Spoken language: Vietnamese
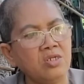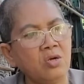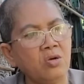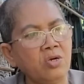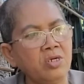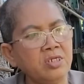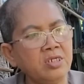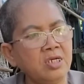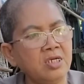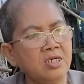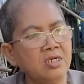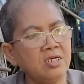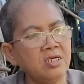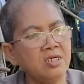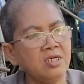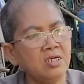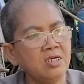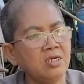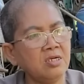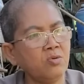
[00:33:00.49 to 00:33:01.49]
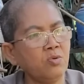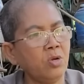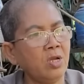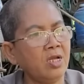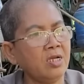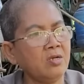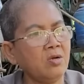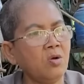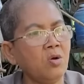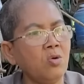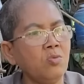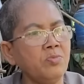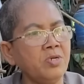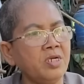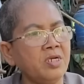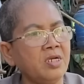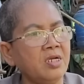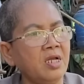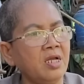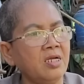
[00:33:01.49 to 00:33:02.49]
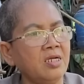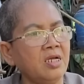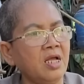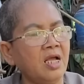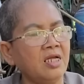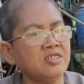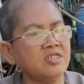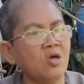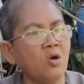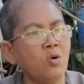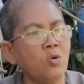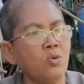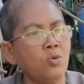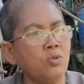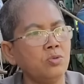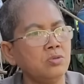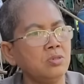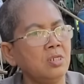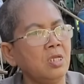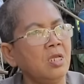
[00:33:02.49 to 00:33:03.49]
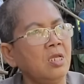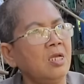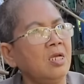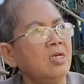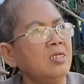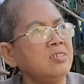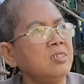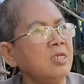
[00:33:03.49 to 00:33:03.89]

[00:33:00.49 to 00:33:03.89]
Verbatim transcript: Thôi đừng có quan cố mà hận thù à,